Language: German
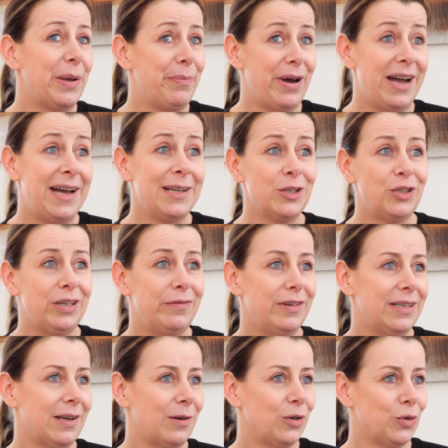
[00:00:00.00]
Bei Paaren steht
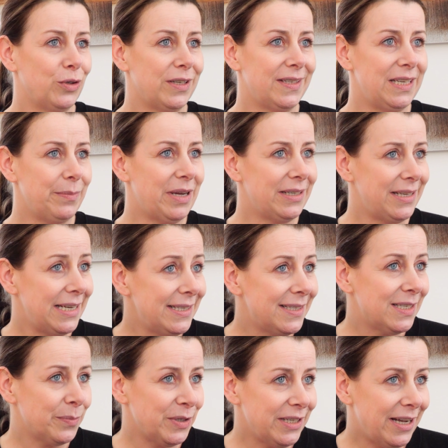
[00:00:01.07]
vielleicht dann auch schon das Thema
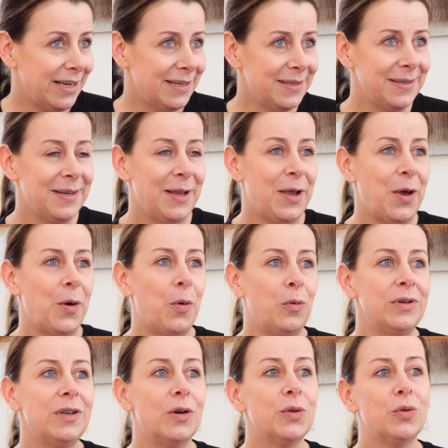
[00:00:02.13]
Tests mit an
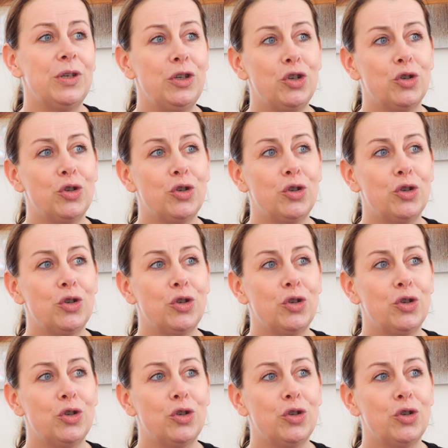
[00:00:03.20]
und auch so die